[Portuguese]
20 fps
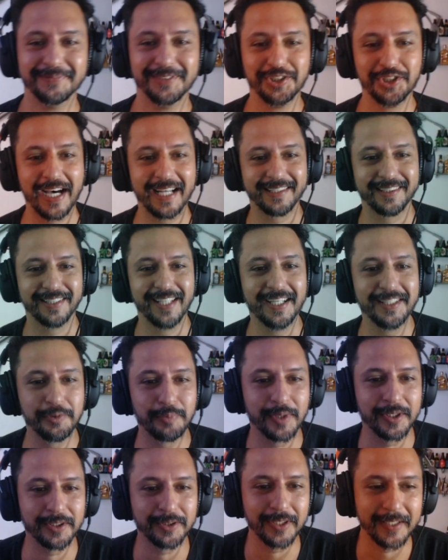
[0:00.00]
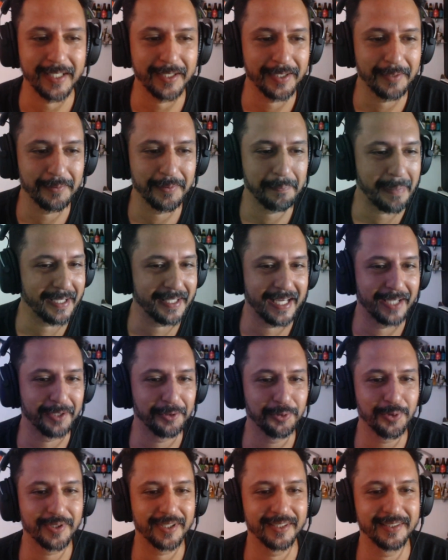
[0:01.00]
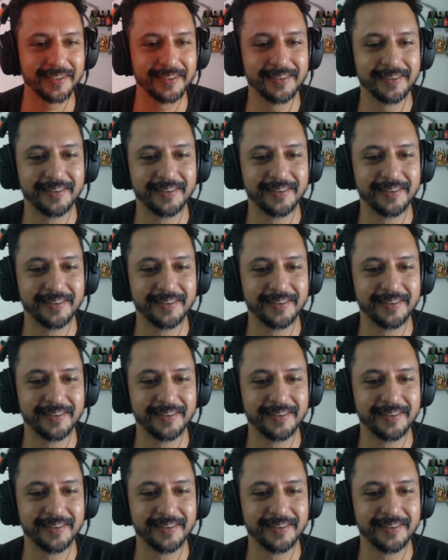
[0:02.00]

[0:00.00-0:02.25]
Já dando no, no, no pé da nuca.